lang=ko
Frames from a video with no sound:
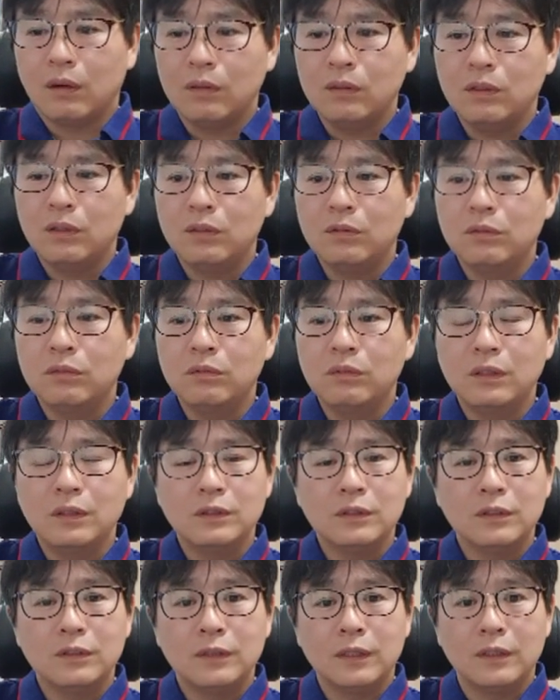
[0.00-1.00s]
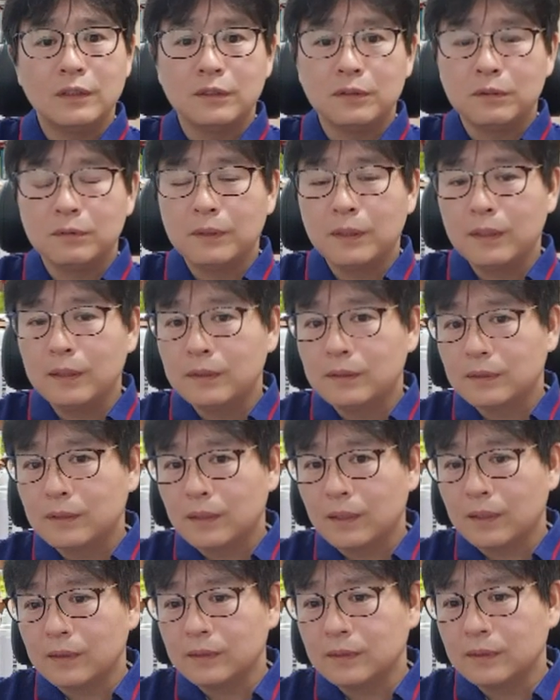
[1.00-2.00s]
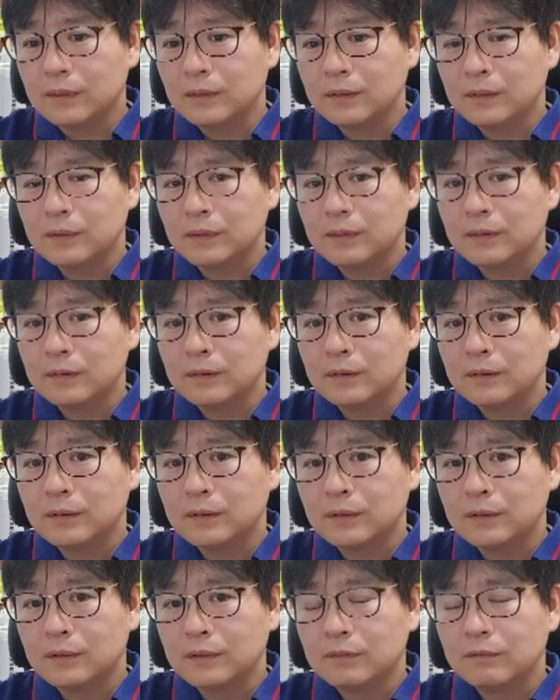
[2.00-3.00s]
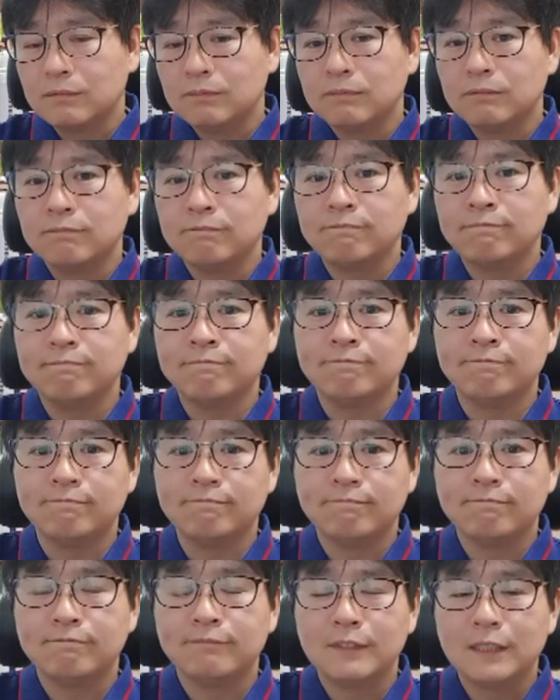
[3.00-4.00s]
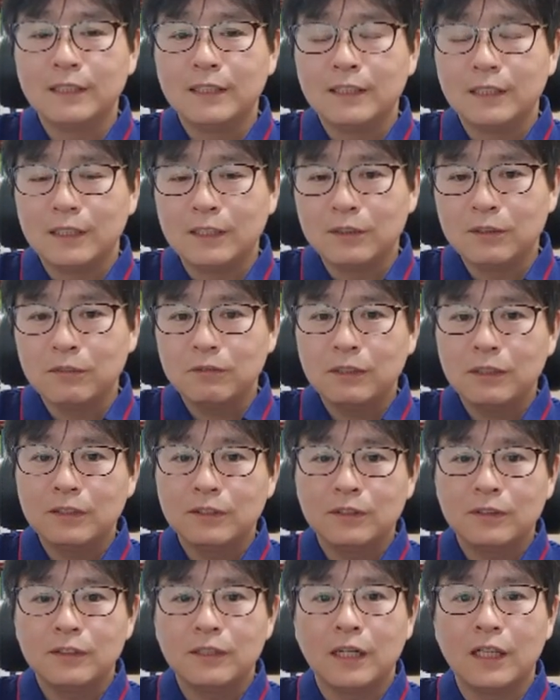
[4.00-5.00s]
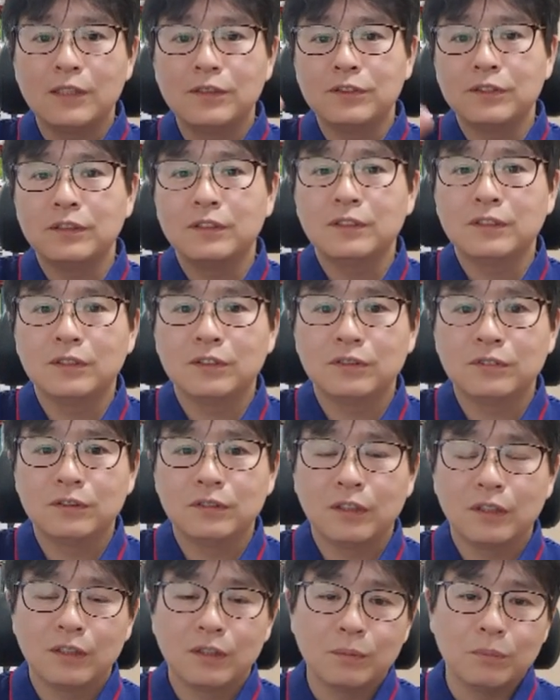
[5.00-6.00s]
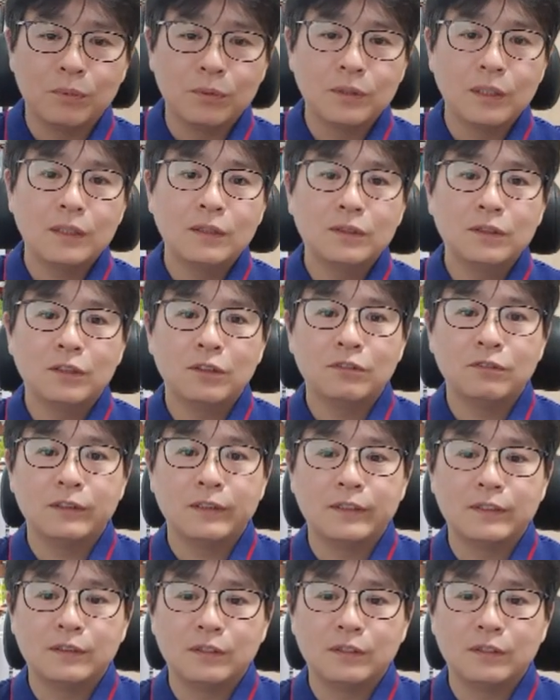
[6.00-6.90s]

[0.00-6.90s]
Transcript: 아니 인공관절을 하지 왜 이렇게 하지? 음, 인공관절을 할 수 있는 경우가 있고 그러니까 못하는 경우가